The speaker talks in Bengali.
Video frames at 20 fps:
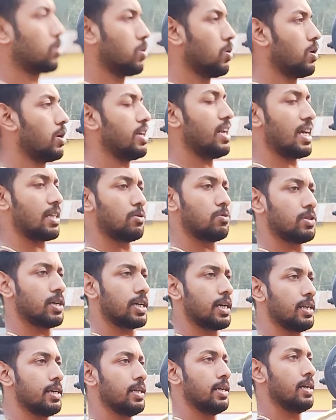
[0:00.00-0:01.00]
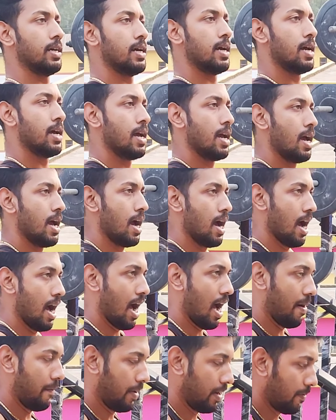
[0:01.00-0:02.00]
হোল্ড করলেন এক দু সেকেন্ড
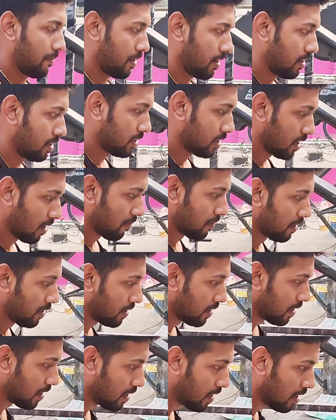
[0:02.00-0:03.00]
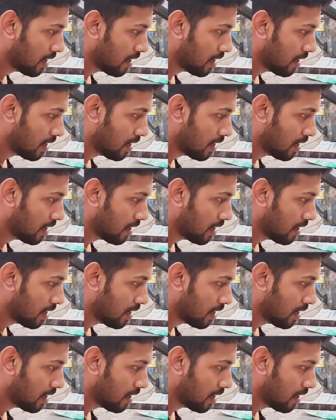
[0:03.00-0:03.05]
আবার আপনার নিচে নামলেন